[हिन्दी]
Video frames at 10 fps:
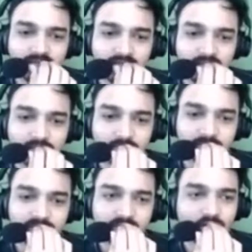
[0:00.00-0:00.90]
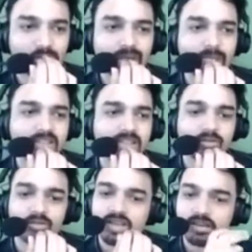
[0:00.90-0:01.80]
और खेल रहे वो देखो मैं
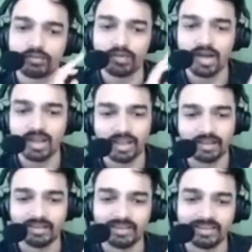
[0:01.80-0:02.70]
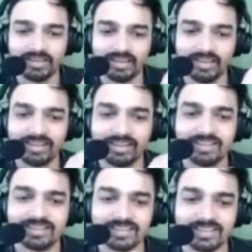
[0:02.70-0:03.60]
बता रहा हूँ ये अफवाह है
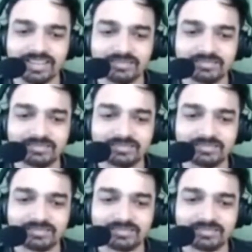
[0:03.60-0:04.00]
ठीक है